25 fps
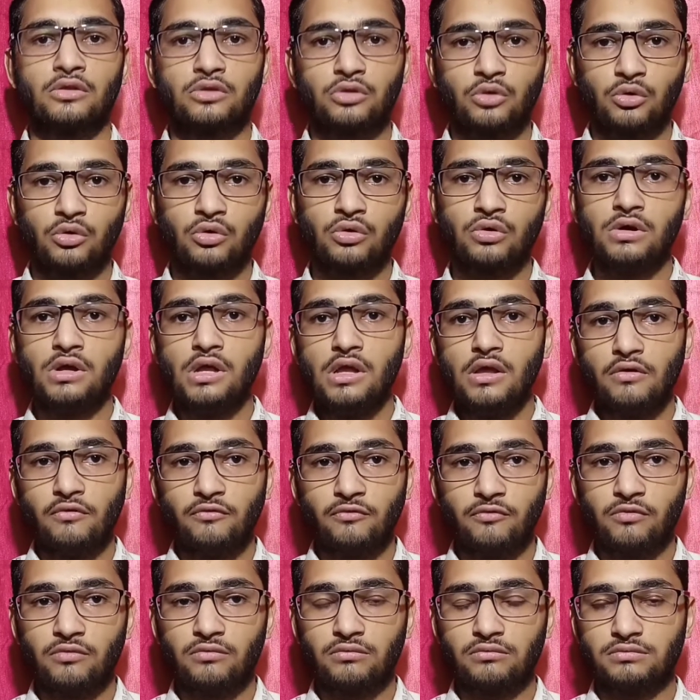तो
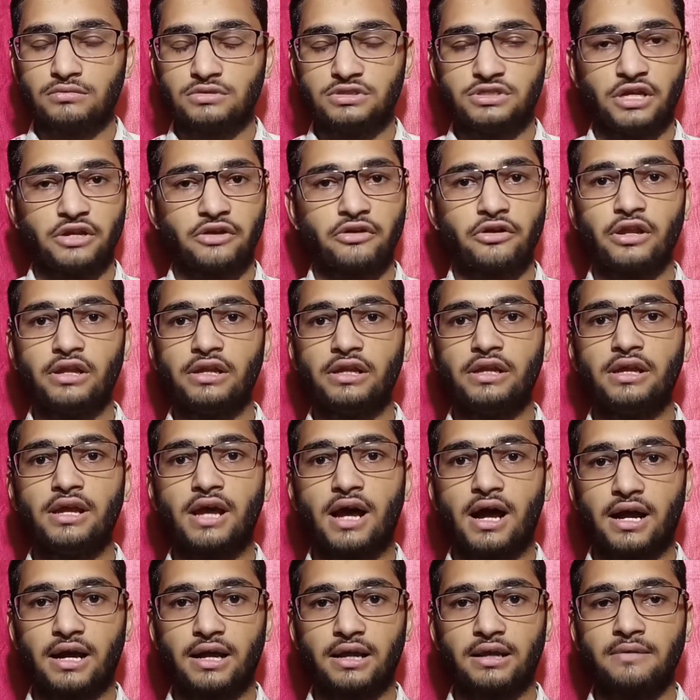जनरली
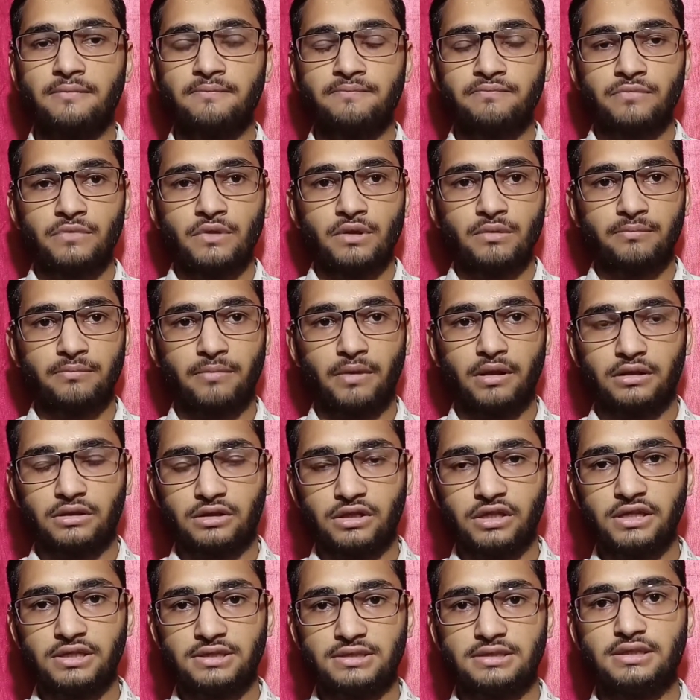अगर
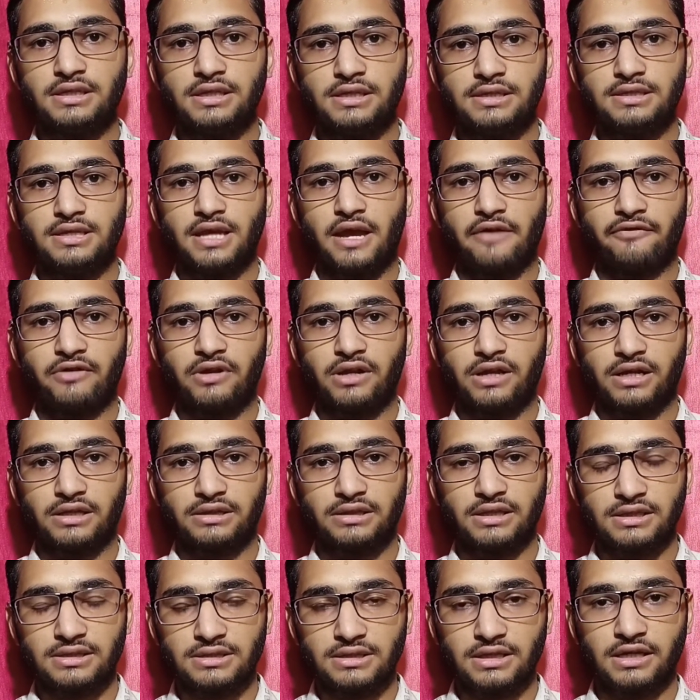30 30 या फिर
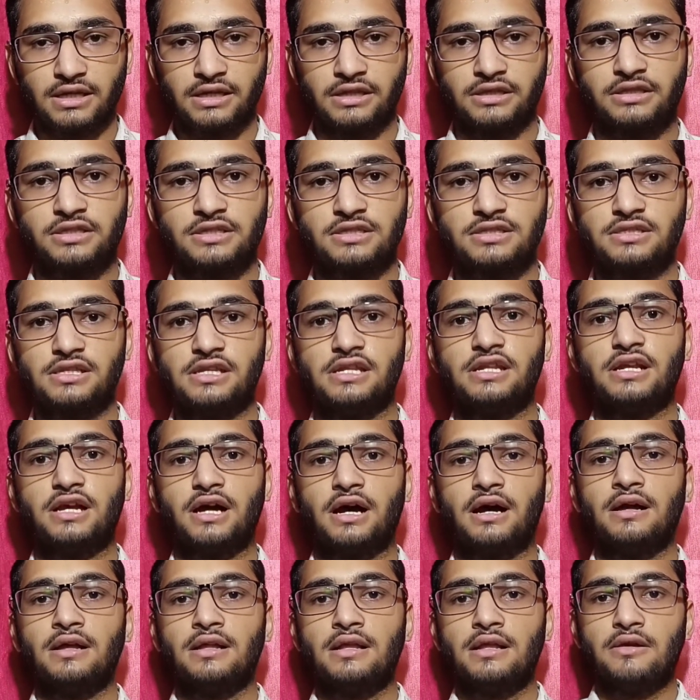इकतीस इकतीस दिन
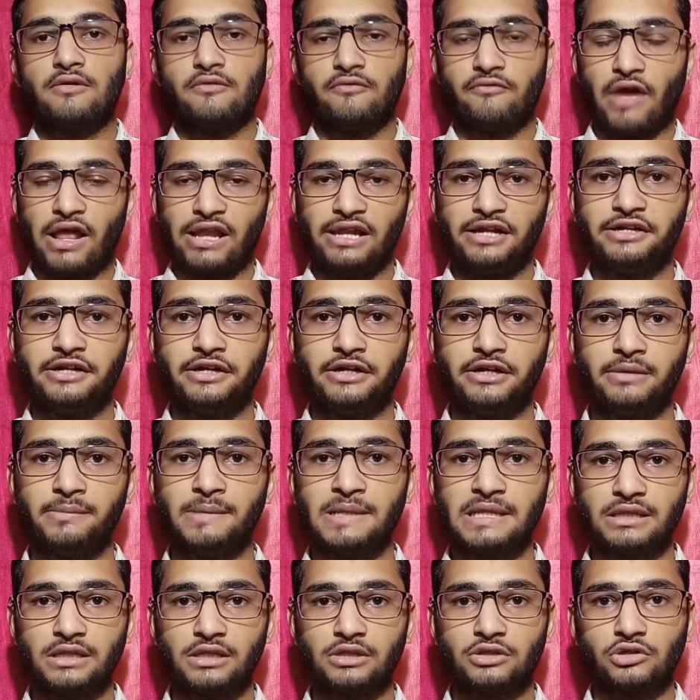का वैलिडिटी
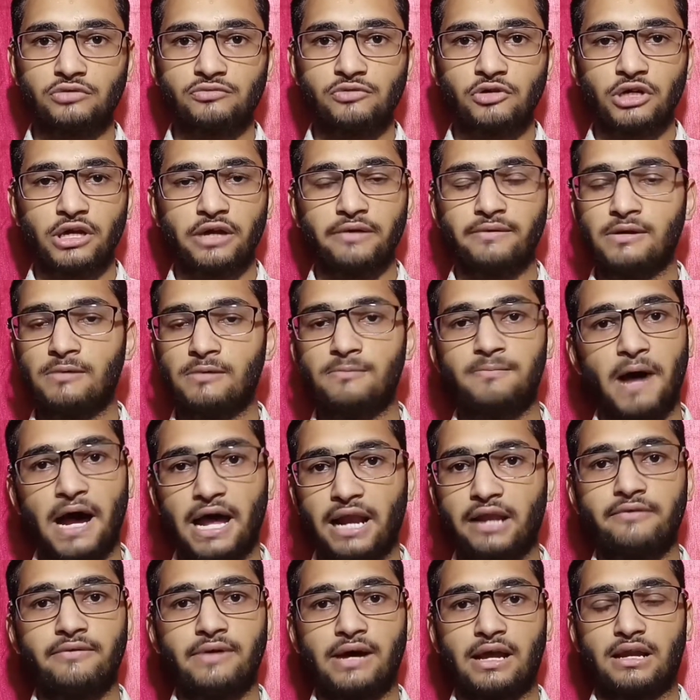मिलती तो वो केवल
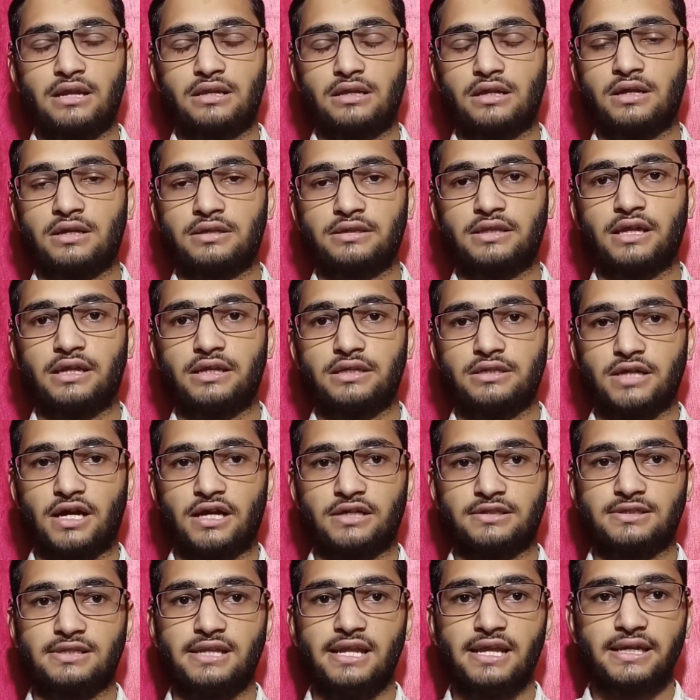12 बार करता
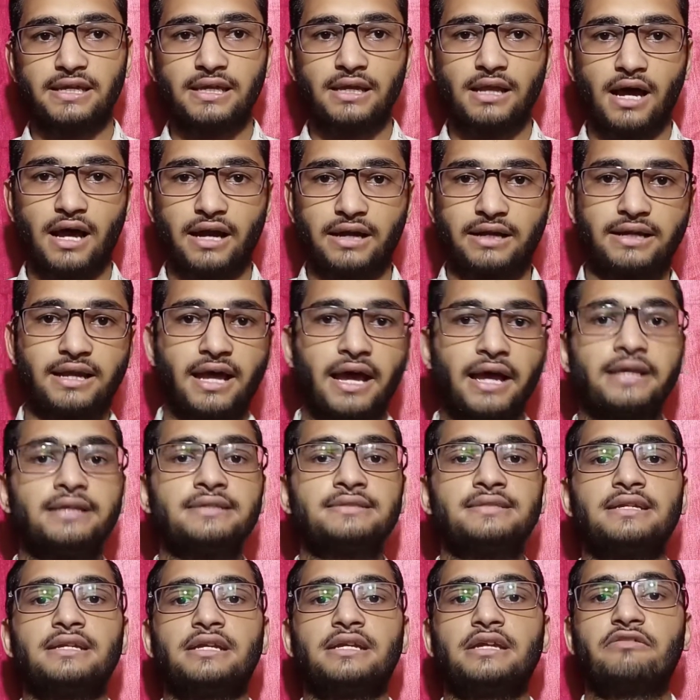रिचार्ज लेकिन
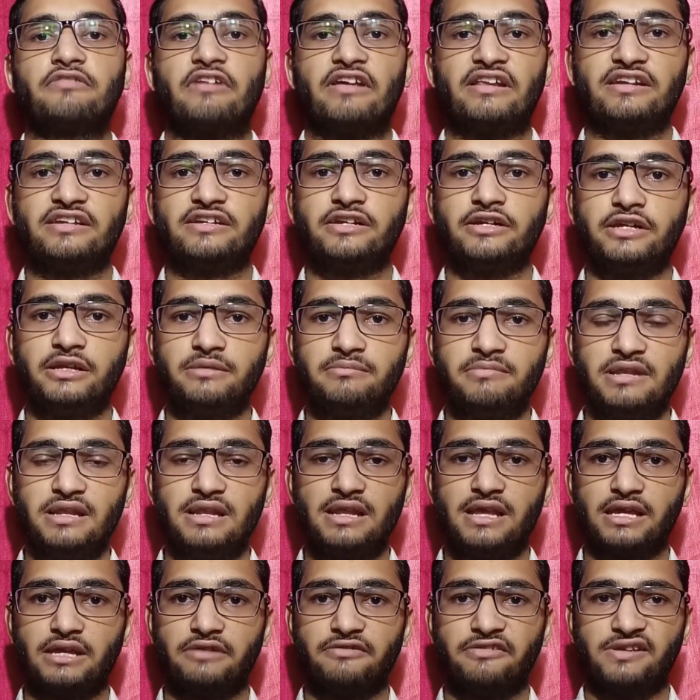28 दिन की वैलिडिटी
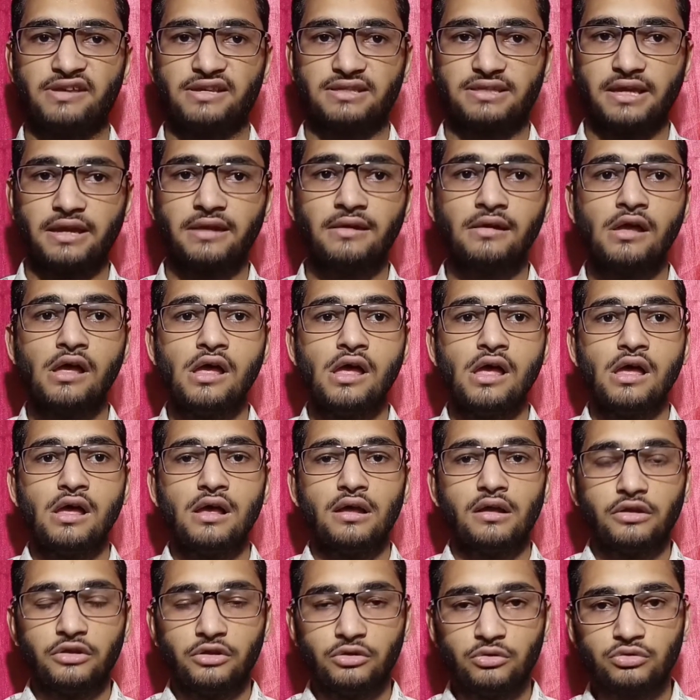मिलने की वजह से
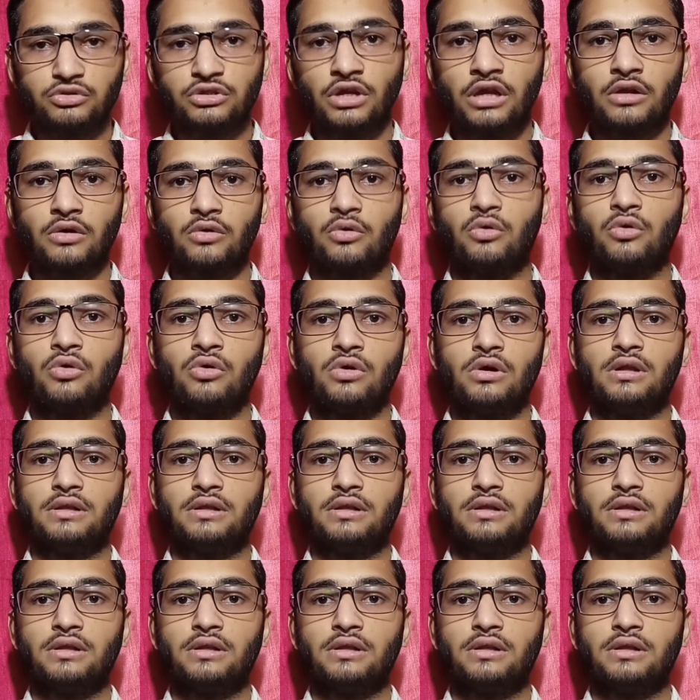यूज़र को